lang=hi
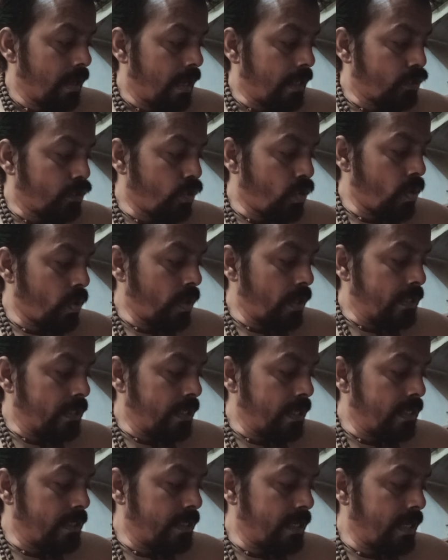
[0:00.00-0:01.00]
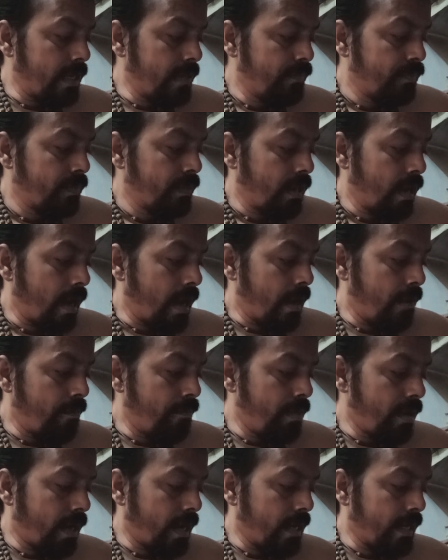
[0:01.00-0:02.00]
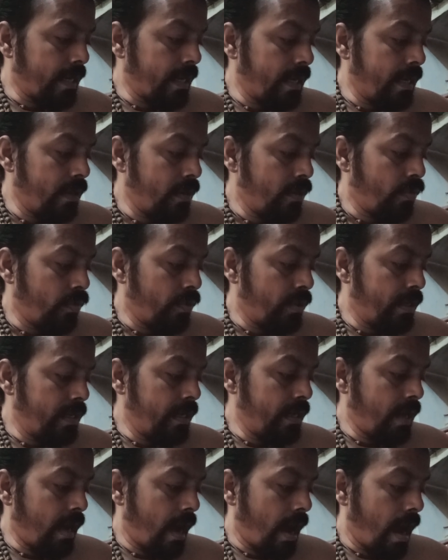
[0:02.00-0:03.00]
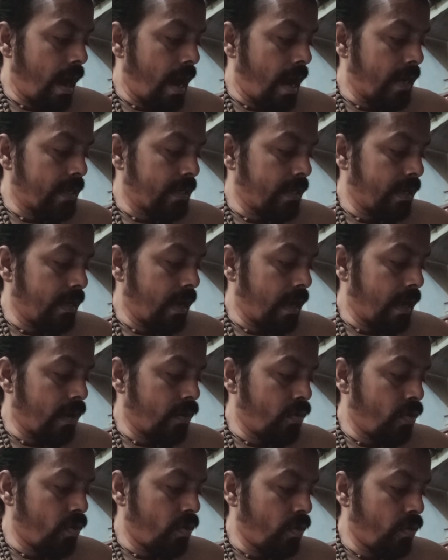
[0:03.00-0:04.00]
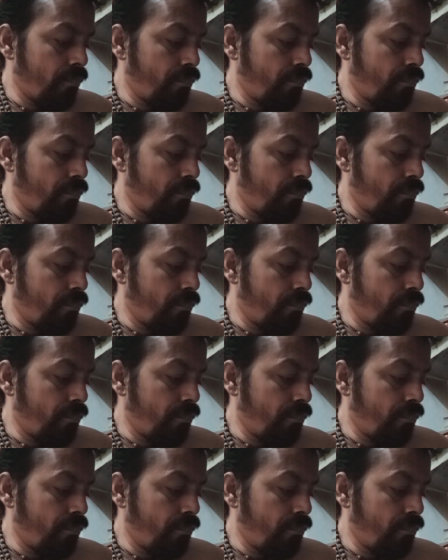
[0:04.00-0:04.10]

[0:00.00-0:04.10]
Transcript: अक्षरों का सिर से आरंभ करके उन्हीं आठ अंगों को